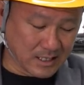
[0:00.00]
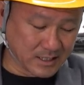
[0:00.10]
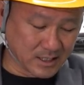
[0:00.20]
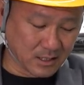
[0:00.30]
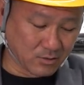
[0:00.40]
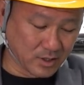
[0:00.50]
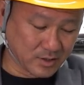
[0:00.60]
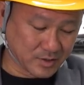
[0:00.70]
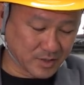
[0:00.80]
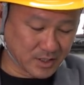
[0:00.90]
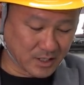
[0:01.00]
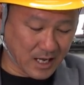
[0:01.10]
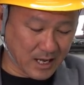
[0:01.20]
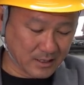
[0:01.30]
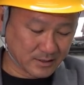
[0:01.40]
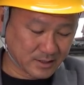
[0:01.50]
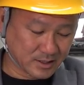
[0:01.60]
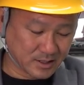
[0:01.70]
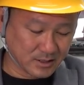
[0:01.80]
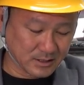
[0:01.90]
はい、じゃあこれ次が、
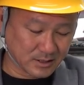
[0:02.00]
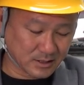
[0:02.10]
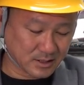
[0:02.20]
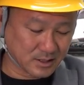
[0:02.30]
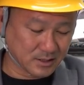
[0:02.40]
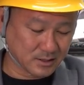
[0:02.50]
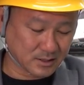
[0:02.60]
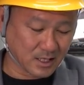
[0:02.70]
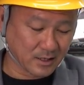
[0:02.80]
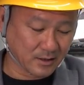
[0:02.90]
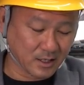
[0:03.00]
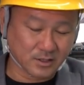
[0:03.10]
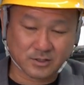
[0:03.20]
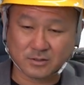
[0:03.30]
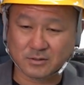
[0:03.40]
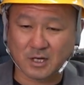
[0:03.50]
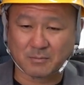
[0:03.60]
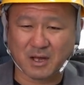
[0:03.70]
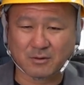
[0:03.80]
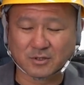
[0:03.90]
シンシンさんね、2週
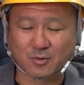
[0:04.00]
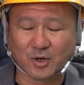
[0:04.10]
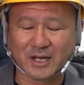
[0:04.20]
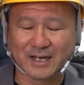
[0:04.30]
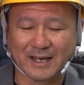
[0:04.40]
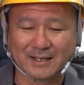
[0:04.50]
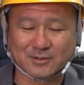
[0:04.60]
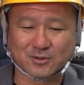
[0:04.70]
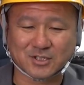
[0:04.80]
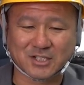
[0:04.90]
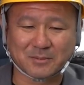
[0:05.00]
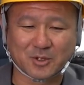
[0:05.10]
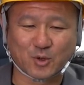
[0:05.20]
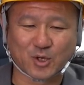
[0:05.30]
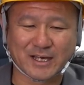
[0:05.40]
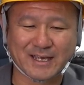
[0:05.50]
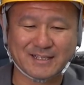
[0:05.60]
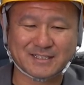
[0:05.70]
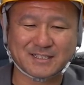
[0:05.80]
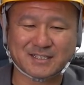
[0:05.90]
間前。んで、これがね、ちょっとちなみに俺が
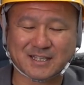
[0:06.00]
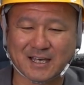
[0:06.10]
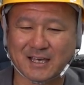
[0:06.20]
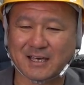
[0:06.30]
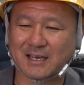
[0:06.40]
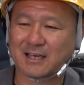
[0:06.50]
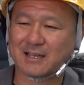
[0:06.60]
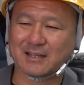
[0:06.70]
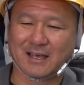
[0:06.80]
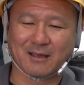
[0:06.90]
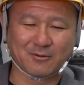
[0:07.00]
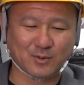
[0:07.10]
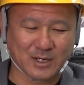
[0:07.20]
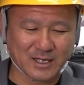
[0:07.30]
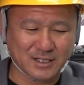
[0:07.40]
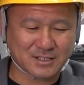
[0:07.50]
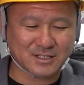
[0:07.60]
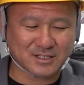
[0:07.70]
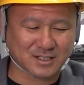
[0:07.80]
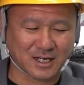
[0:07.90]
返信して、ね、返
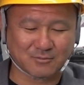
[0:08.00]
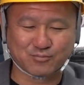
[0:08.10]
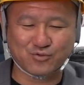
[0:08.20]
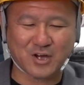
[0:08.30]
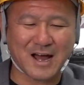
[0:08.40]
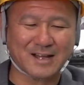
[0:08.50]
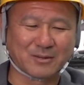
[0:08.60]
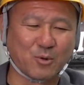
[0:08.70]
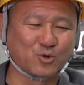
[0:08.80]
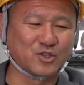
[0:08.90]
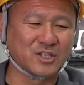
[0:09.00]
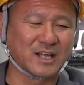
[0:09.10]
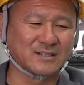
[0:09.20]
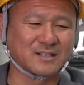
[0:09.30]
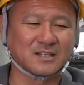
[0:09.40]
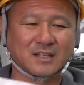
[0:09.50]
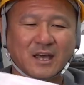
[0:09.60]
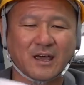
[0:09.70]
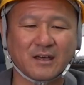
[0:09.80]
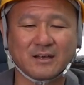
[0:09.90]
信したら、ブワーって文句言ってきたやつなん
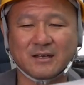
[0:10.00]
で、